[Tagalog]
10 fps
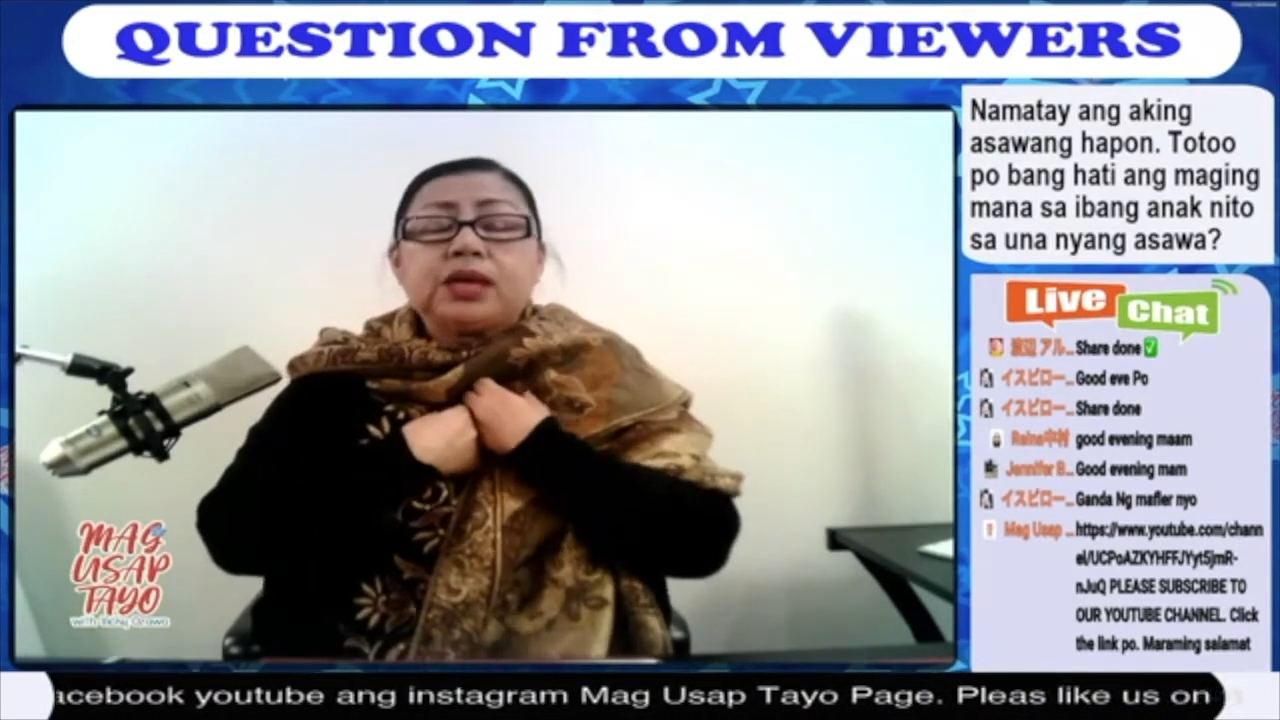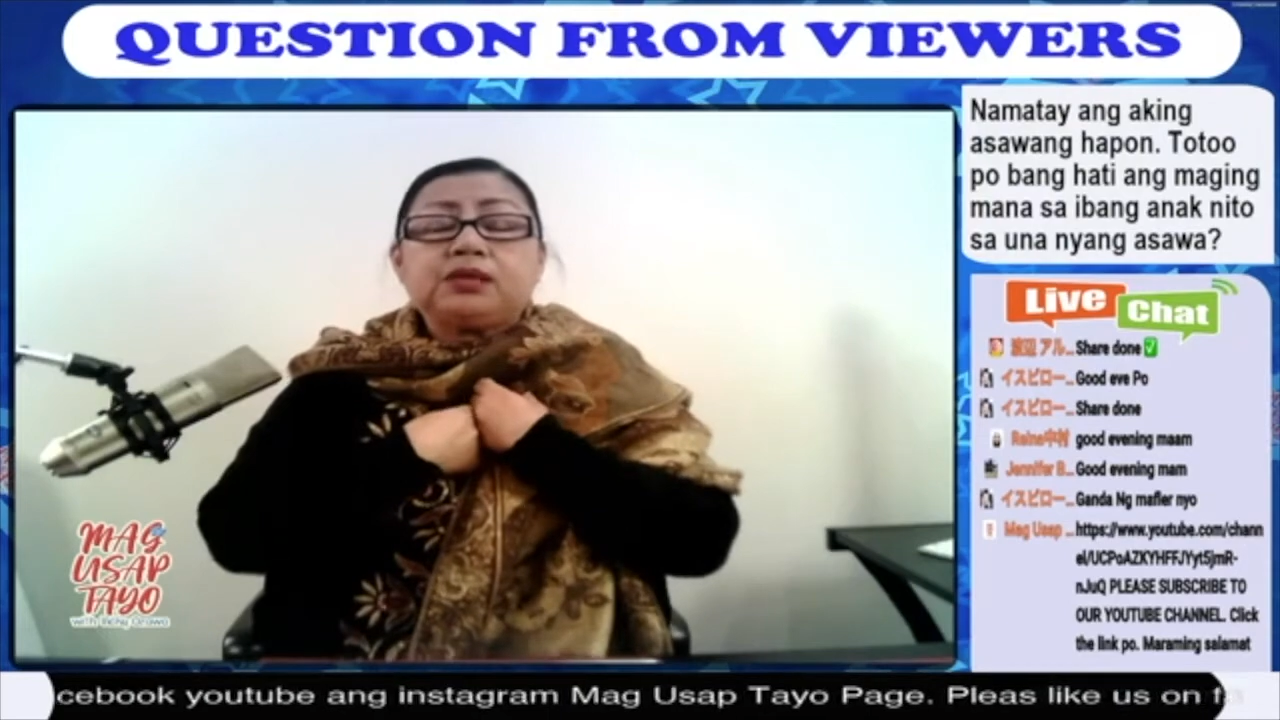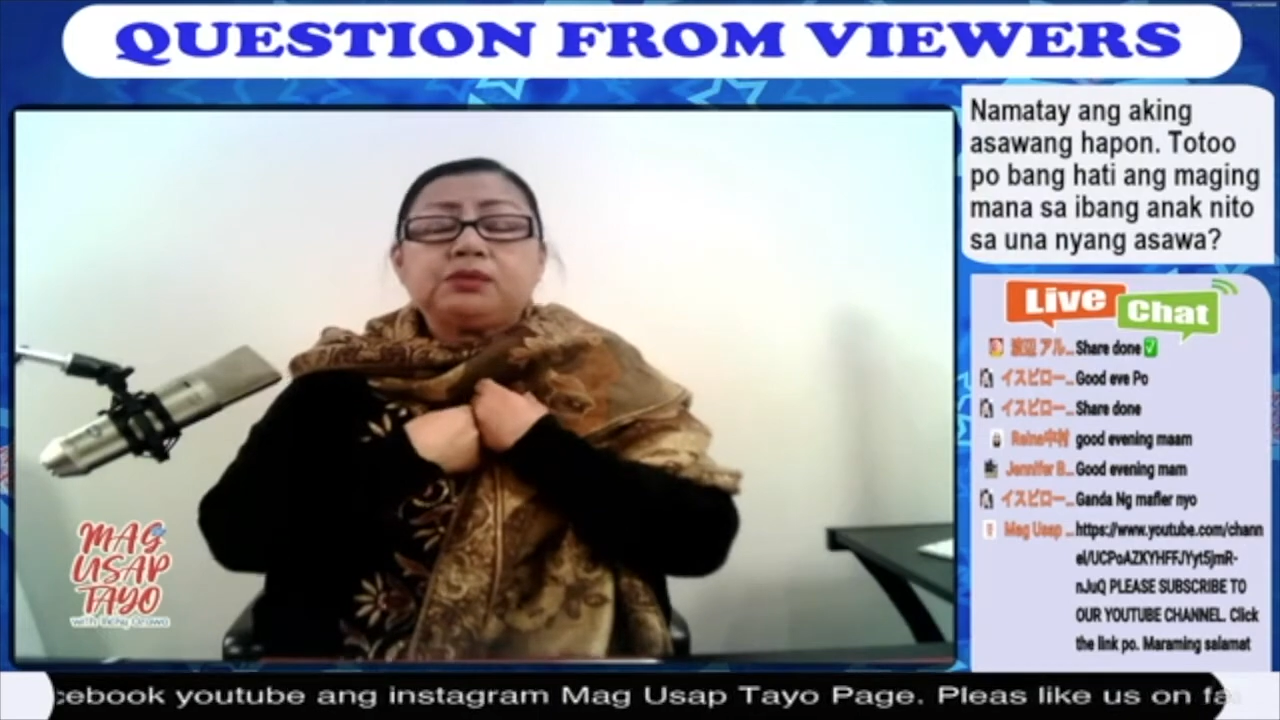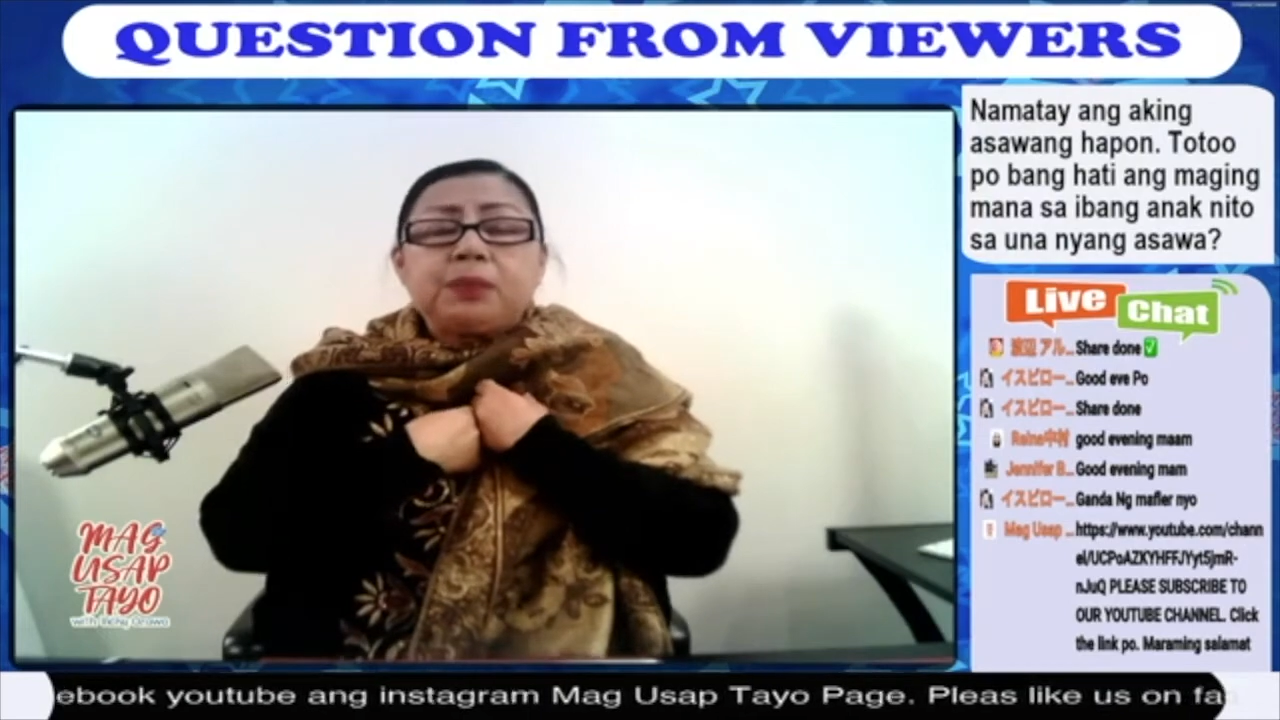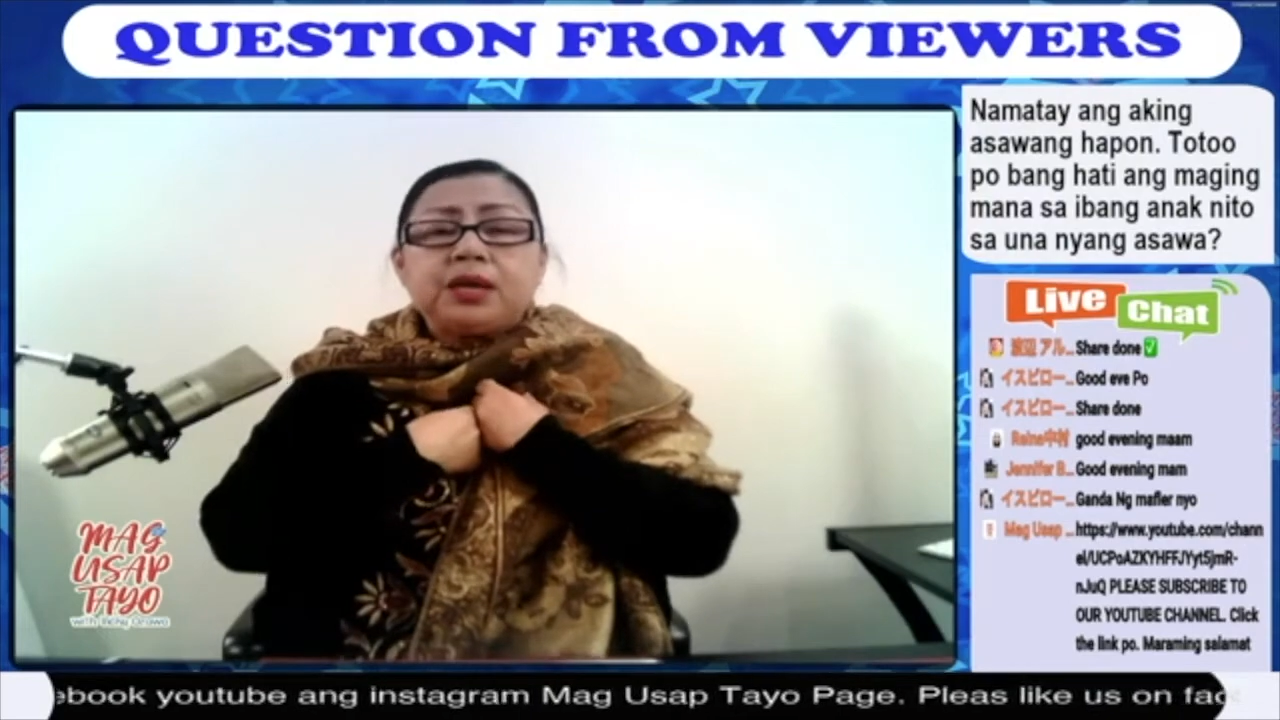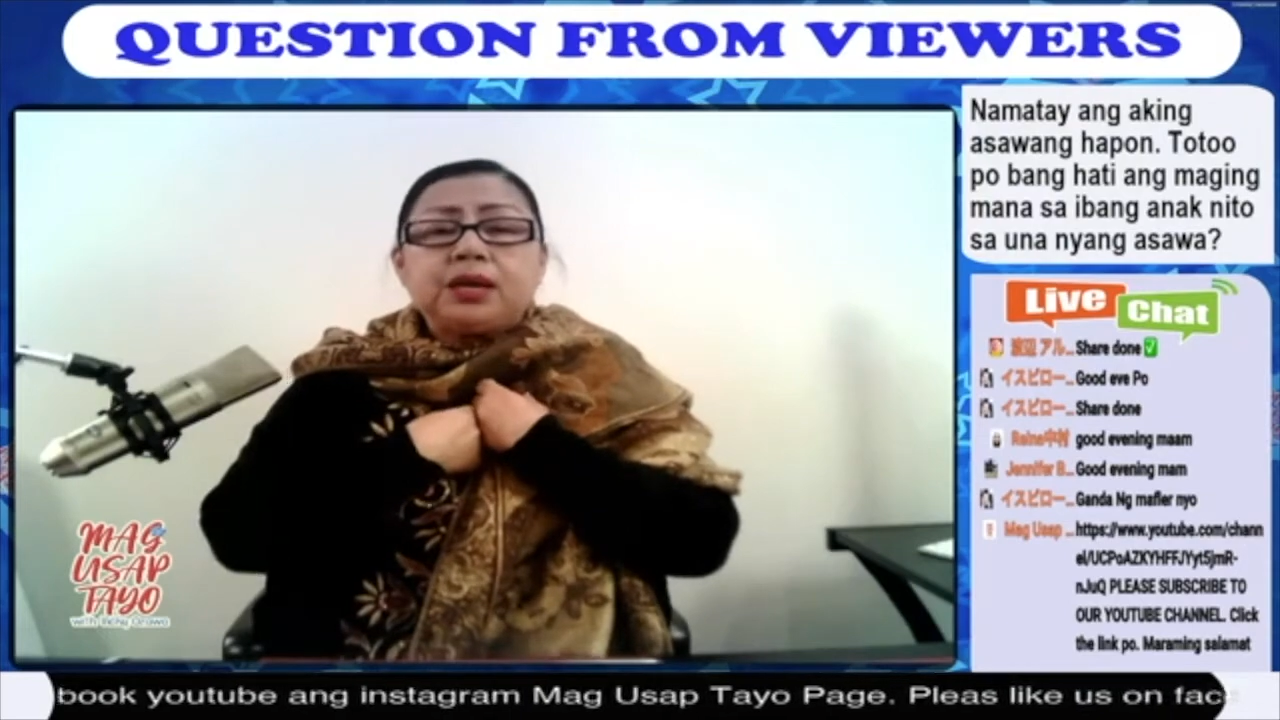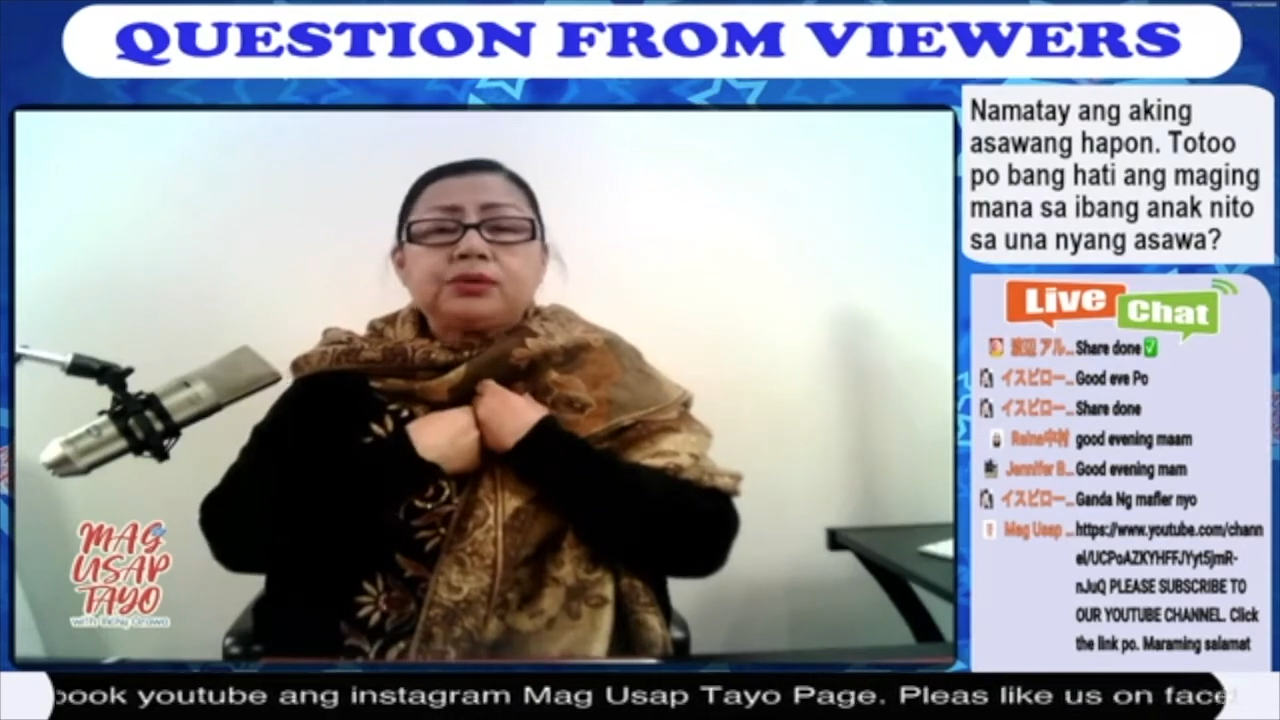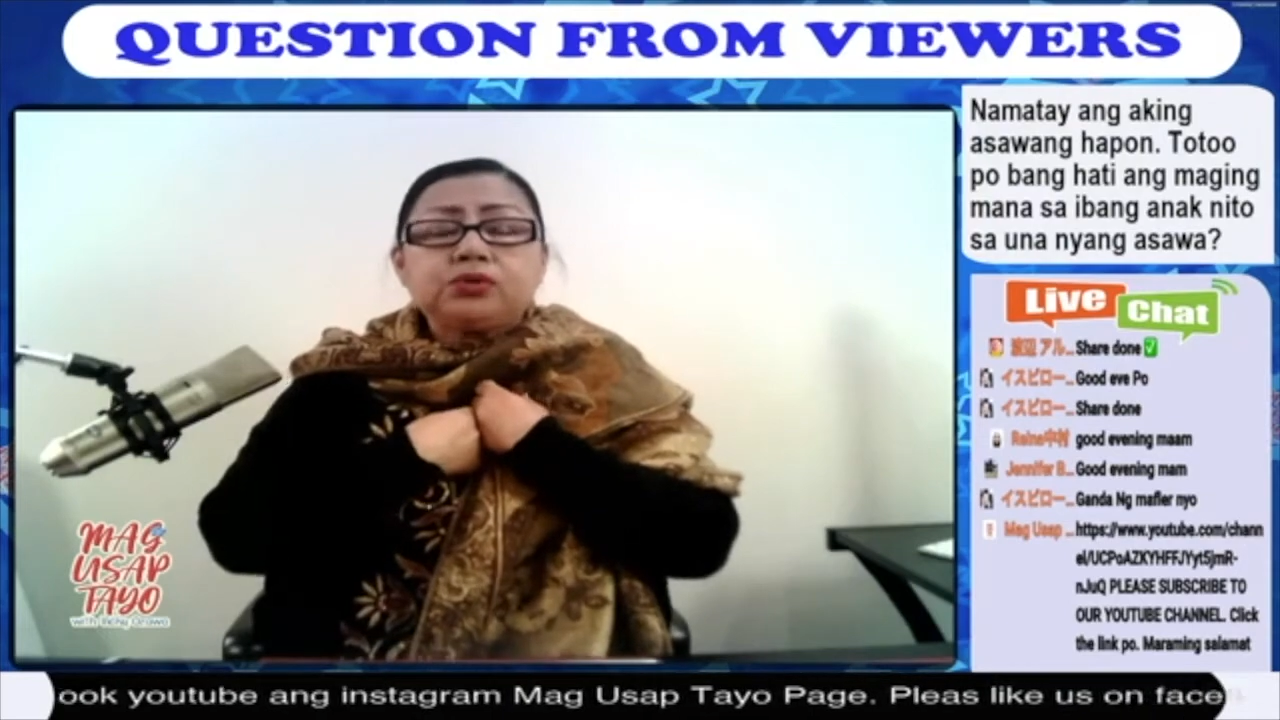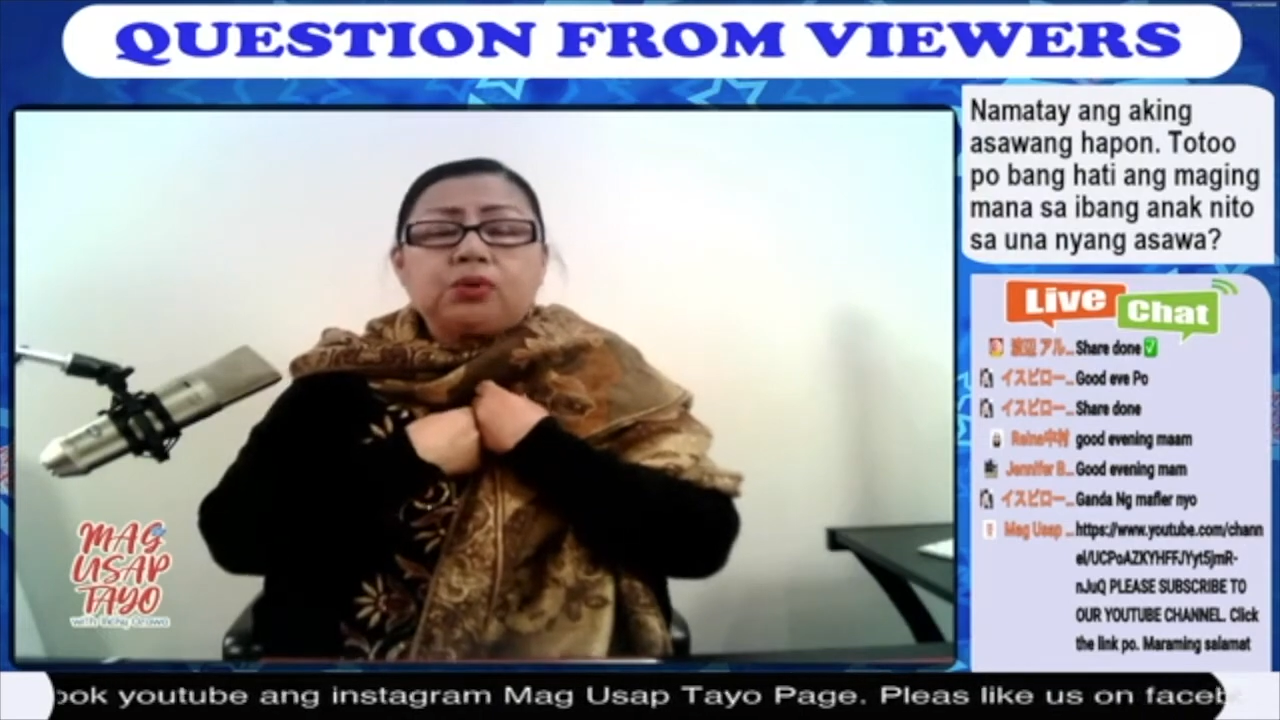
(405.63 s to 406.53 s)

experience